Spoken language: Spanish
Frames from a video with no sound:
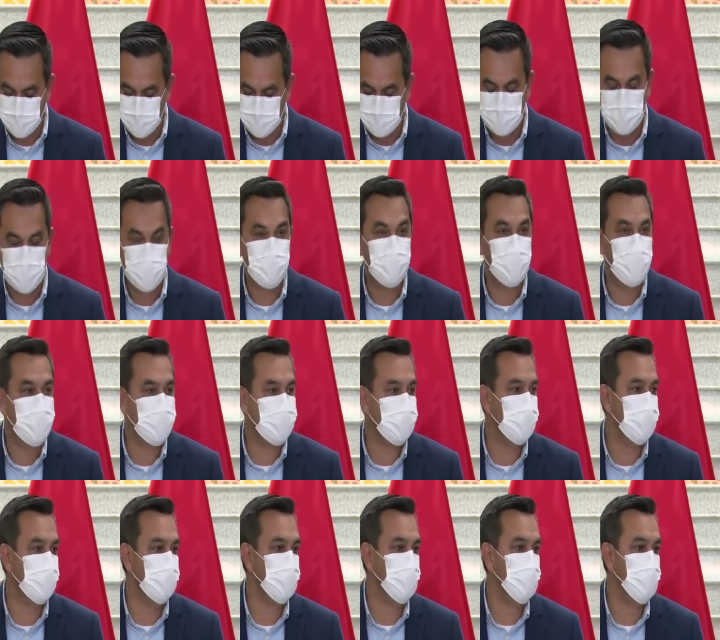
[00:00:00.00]
le
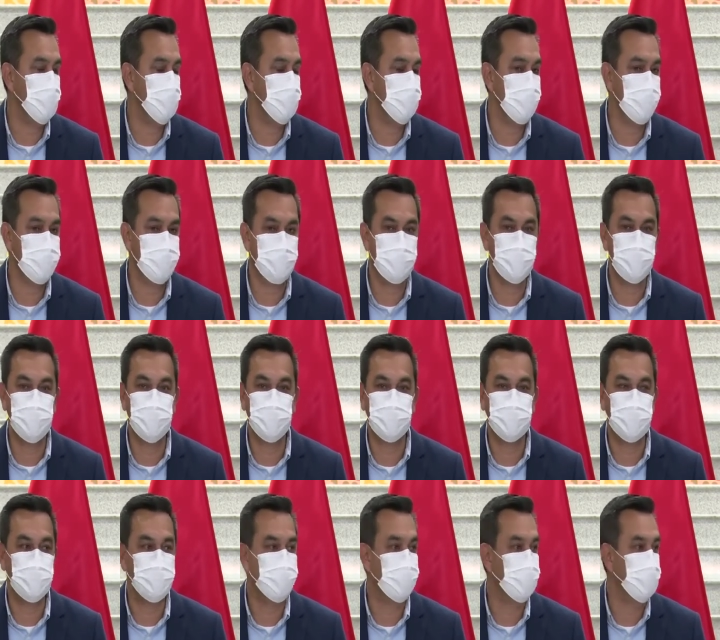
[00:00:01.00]
expliquen a los bolivianos los
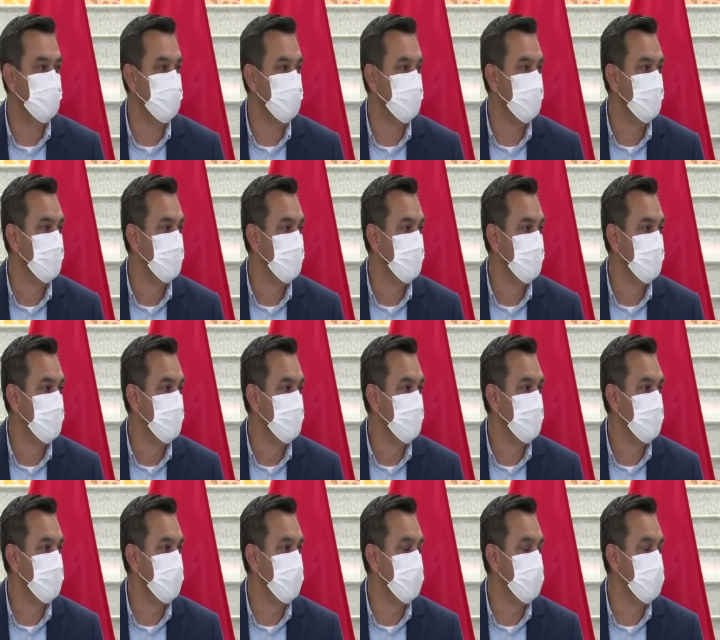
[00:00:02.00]
motivos
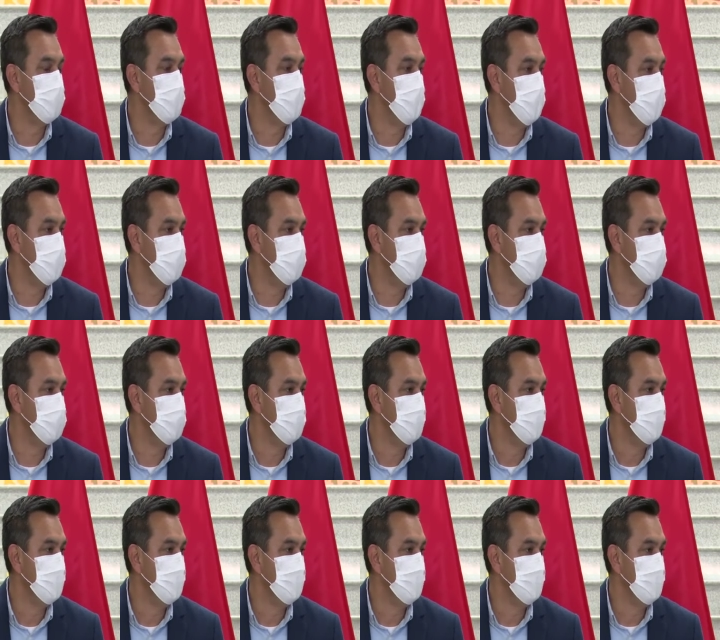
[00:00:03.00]
por los cuales
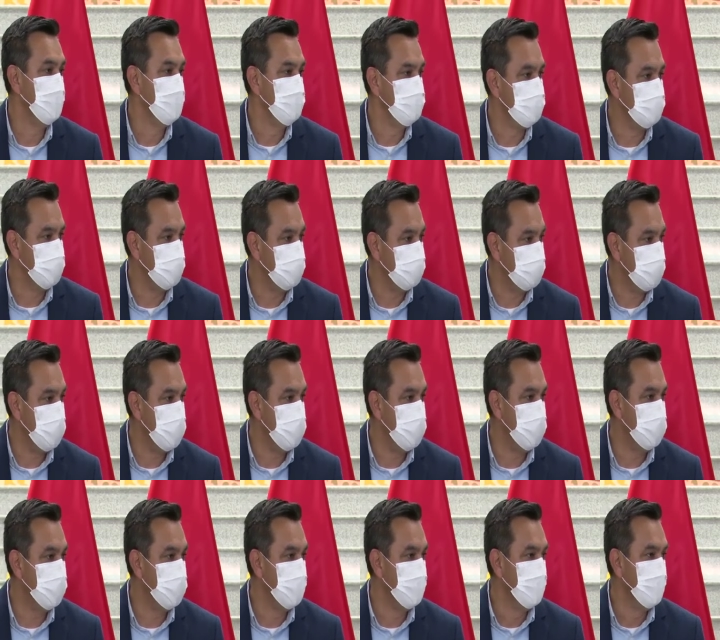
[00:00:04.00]
se
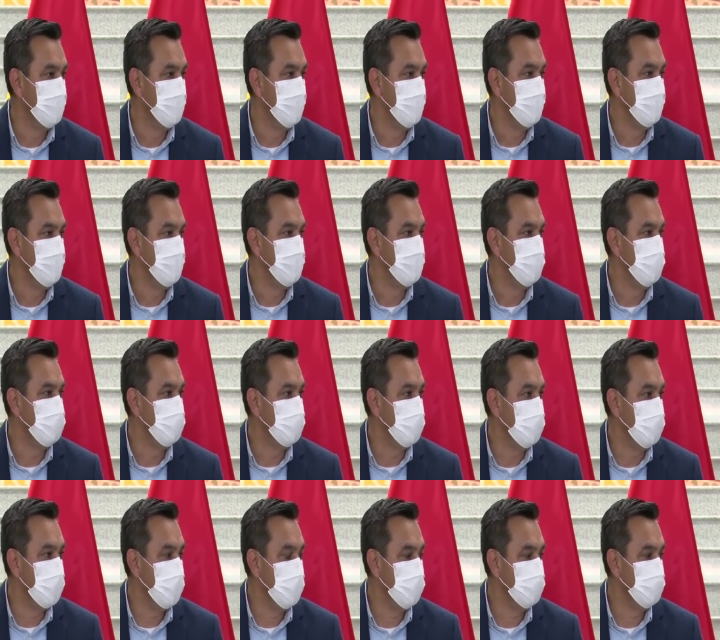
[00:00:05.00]
está
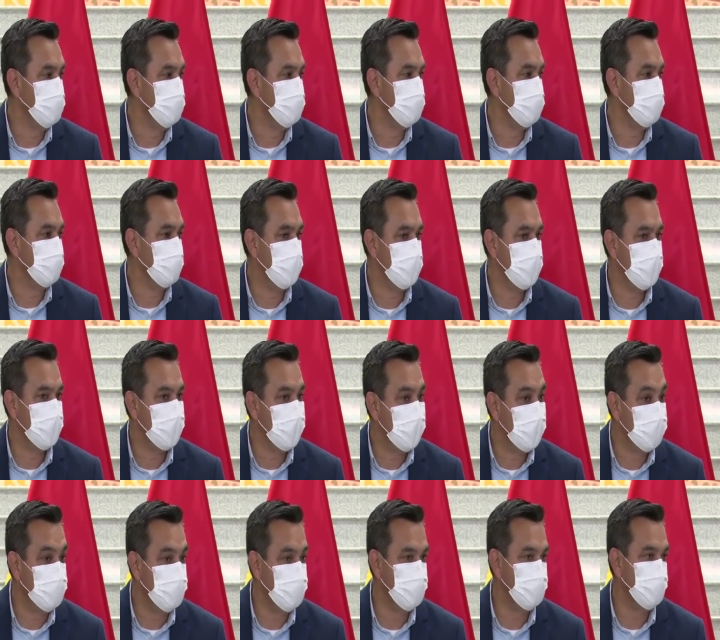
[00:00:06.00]
postergando, se está
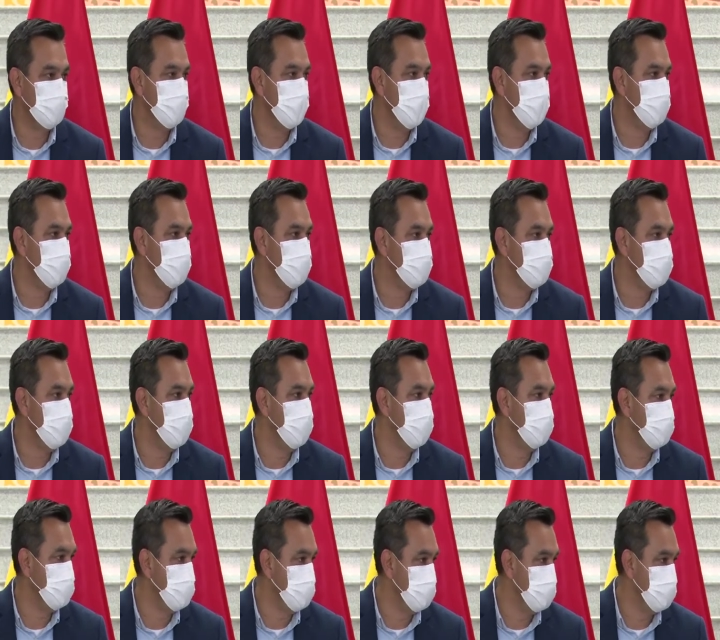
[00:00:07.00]
alargando la fecha de
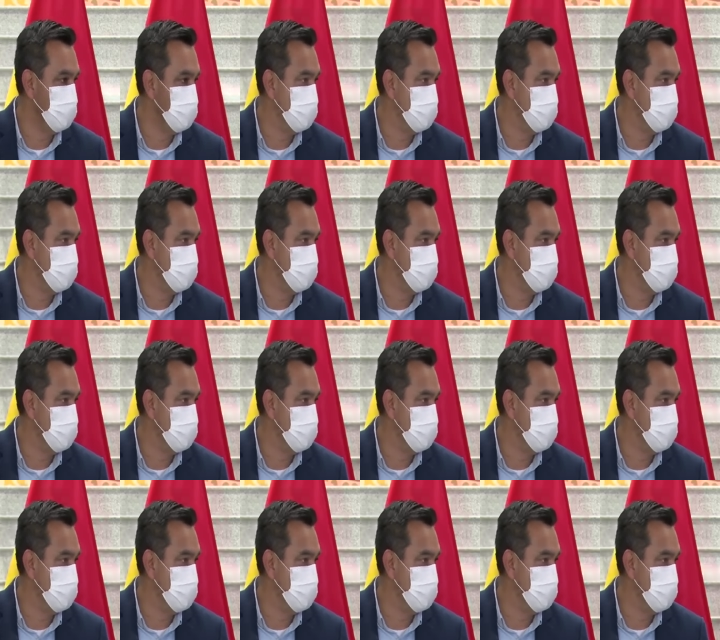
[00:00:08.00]
elección.